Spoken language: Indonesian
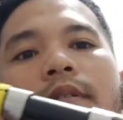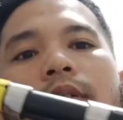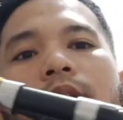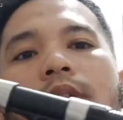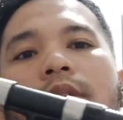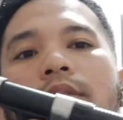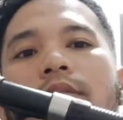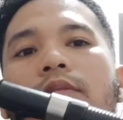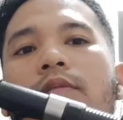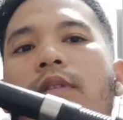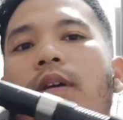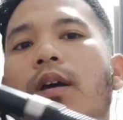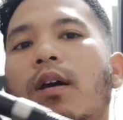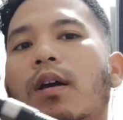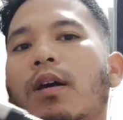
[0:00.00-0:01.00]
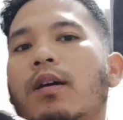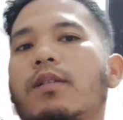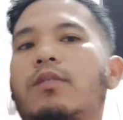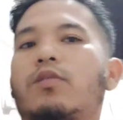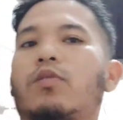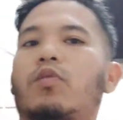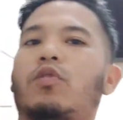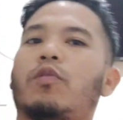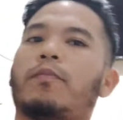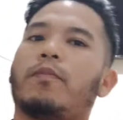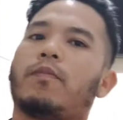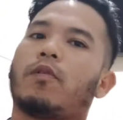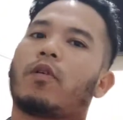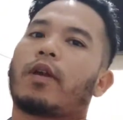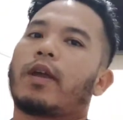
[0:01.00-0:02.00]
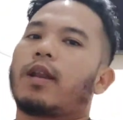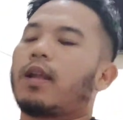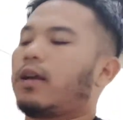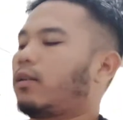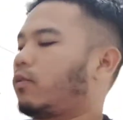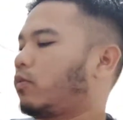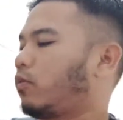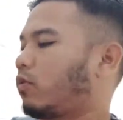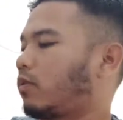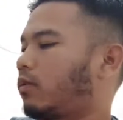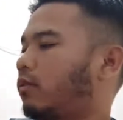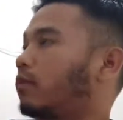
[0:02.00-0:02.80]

ini sudah cukup oke okay lah untuk